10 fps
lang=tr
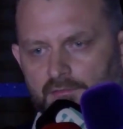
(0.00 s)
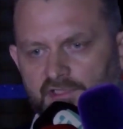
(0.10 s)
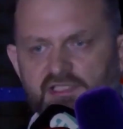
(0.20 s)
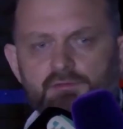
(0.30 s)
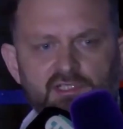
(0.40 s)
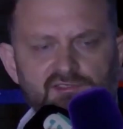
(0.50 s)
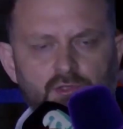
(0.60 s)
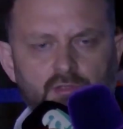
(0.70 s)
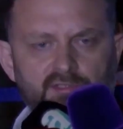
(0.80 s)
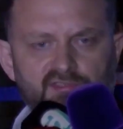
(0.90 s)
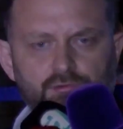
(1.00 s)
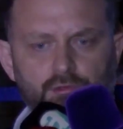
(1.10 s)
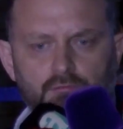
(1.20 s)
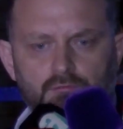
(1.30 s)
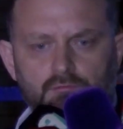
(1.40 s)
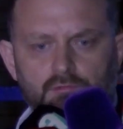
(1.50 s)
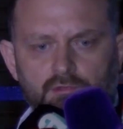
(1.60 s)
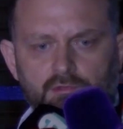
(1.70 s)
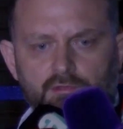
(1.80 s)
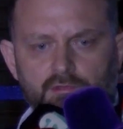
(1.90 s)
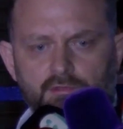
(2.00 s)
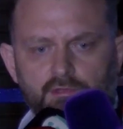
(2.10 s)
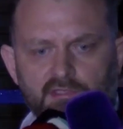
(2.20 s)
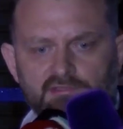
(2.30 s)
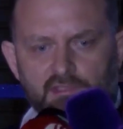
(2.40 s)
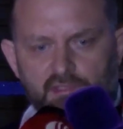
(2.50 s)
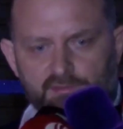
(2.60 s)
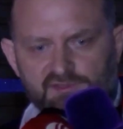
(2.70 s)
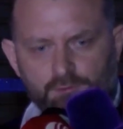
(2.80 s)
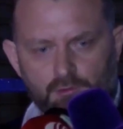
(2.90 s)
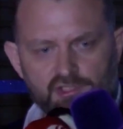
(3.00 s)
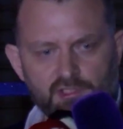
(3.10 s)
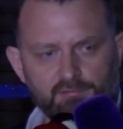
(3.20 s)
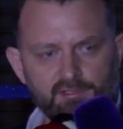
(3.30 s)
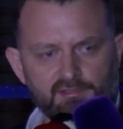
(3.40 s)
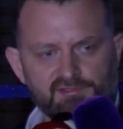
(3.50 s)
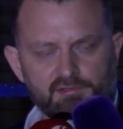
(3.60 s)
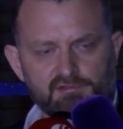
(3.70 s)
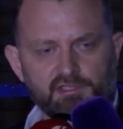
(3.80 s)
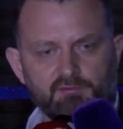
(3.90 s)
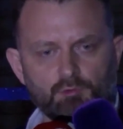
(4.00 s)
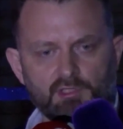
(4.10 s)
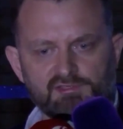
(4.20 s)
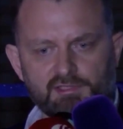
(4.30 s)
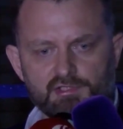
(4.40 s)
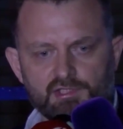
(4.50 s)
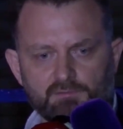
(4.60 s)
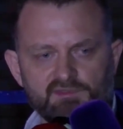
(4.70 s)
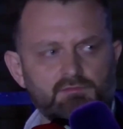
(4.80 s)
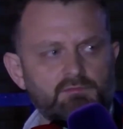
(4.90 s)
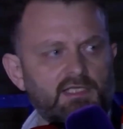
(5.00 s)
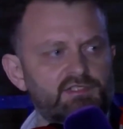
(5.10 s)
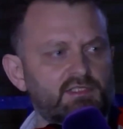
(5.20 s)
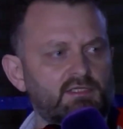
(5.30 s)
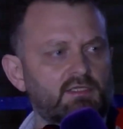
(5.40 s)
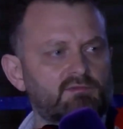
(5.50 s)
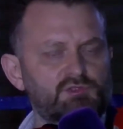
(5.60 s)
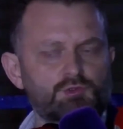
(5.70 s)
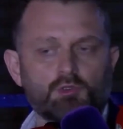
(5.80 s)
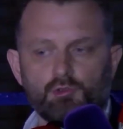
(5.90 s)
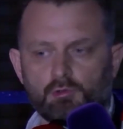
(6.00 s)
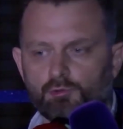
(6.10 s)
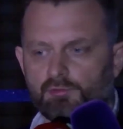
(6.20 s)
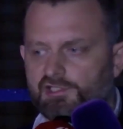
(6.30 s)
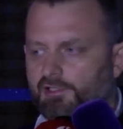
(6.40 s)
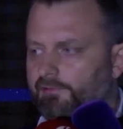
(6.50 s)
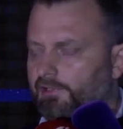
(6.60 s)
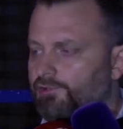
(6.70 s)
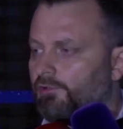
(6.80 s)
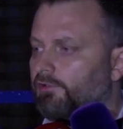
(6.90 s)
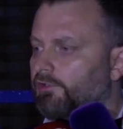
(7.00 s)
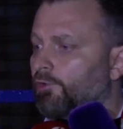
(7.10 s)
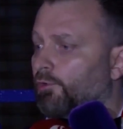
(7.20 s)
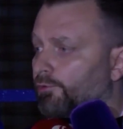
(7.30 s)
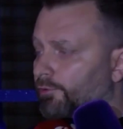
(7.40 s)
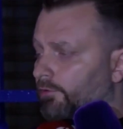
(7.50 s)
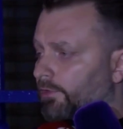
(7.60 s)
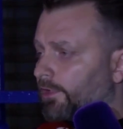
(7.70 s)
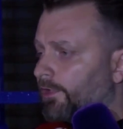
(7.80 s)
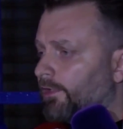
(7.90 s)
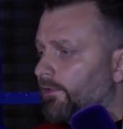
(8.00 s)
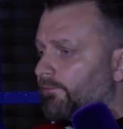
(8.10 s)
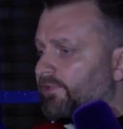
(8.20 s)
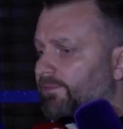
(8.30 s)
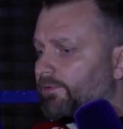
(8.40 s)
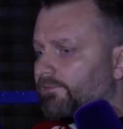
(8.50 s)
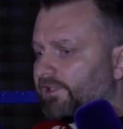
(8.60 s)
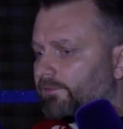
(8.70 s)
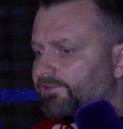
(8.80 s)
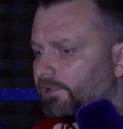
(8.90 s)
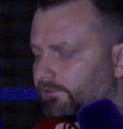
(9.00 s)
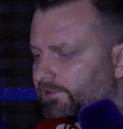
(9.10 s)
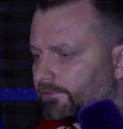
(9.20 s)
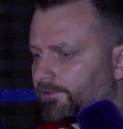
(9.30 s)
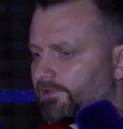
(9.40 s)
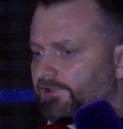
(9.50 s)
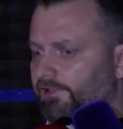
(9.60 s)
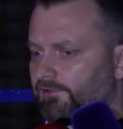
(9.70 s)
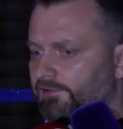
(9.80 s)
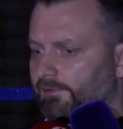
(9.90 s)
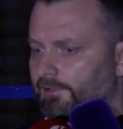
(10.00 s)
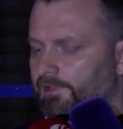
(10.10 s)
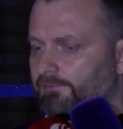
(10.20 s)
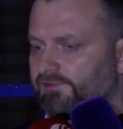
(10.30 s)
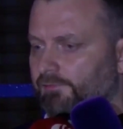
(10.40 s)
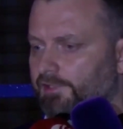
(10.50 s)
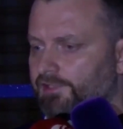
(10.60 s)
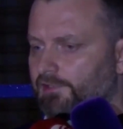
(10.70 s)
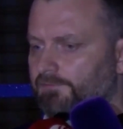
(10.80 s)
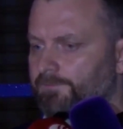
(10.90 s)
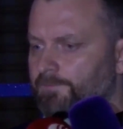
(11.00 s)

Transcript: Bir iki bir şey söylemek istiyorum. Ee, Adana Demirspor camiası, Sayın Murat Sancak bizim gerçekten aramızın çok iyi olduğu bir camia. Çok iyi oldu. Birbirimize se sevgili saygı davrandığımız bir başkan.